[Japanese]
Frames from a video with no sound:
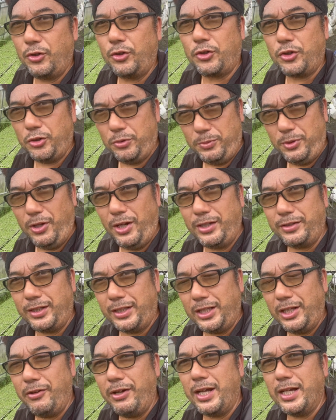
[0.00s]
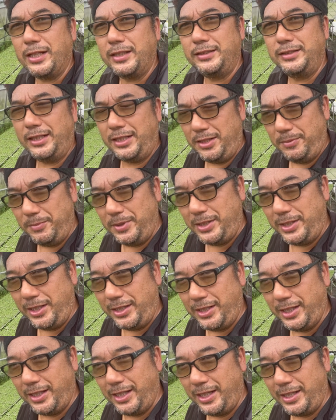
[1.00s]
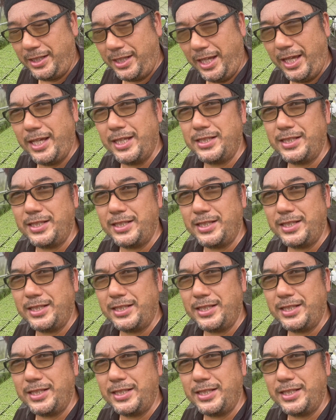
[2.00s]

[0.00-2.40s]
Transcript: ご興味のある方は是非見ていただいて、